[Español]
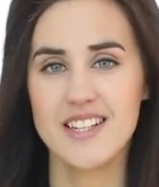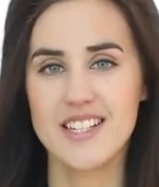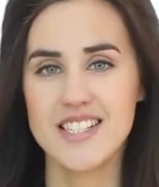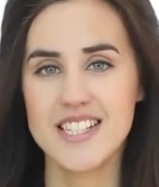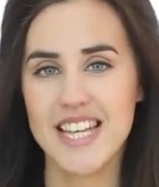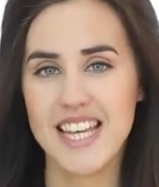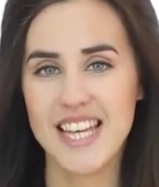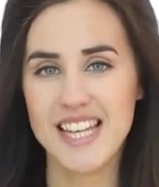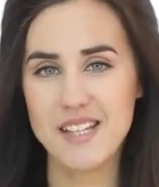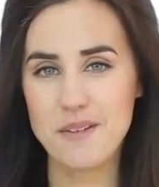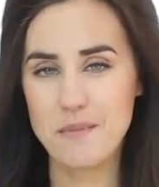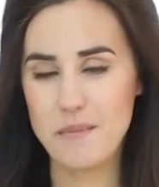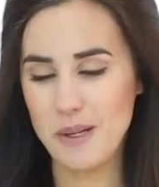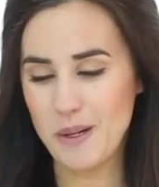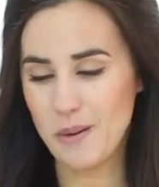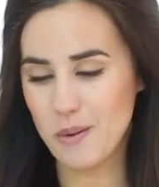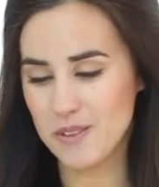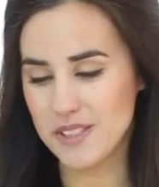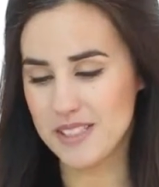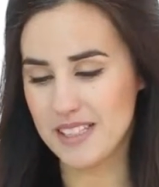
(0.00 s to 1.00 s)
Siguiente
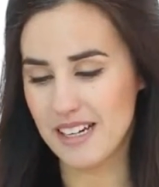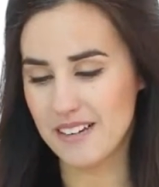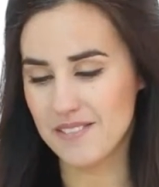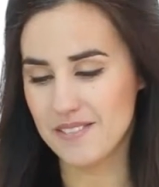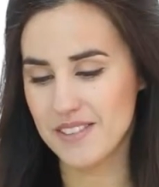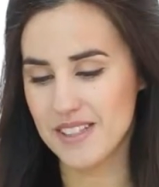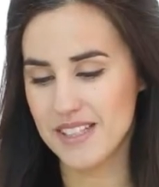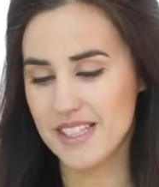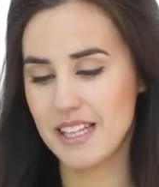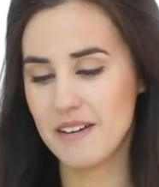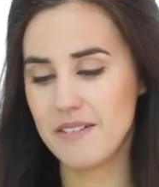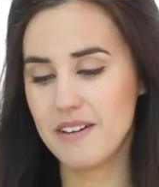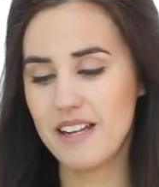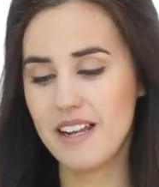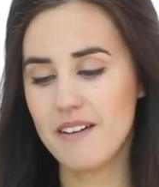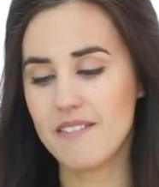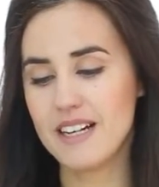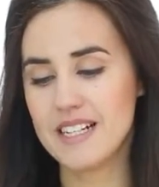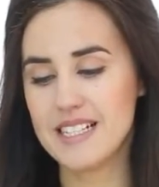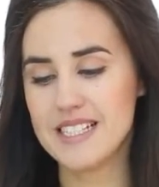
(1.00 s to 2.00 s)
pregunta, ¿debe
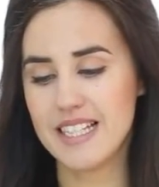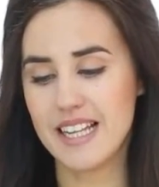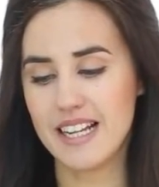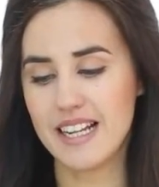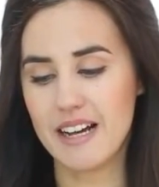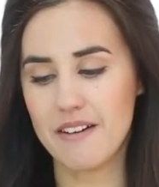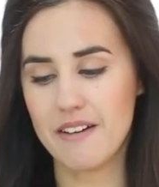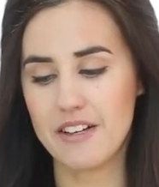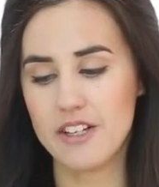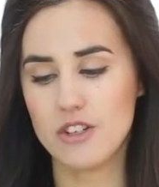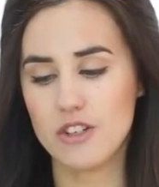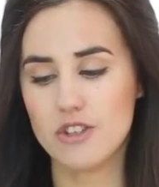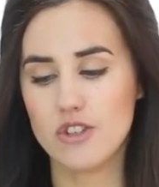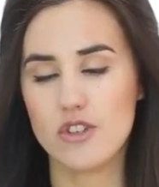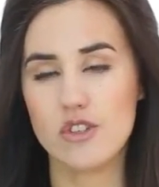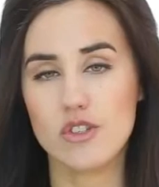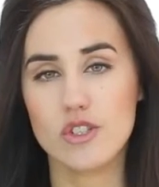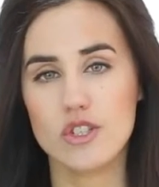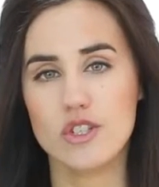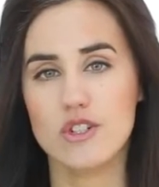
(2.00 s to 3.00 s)
lavarse el cabello
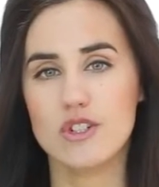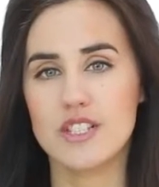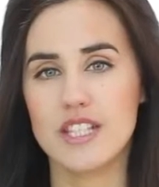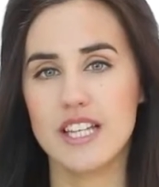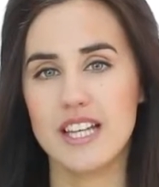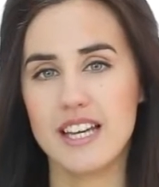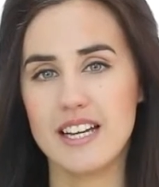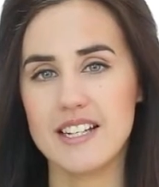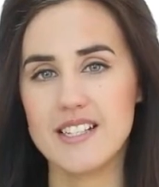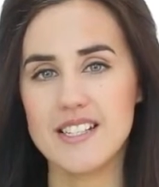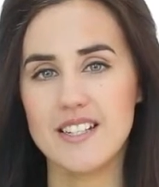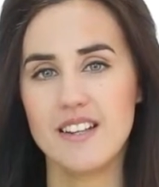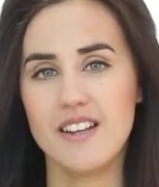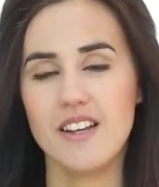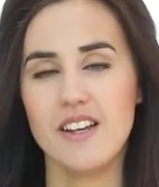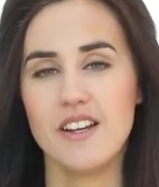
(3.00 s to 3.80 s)
todos los días?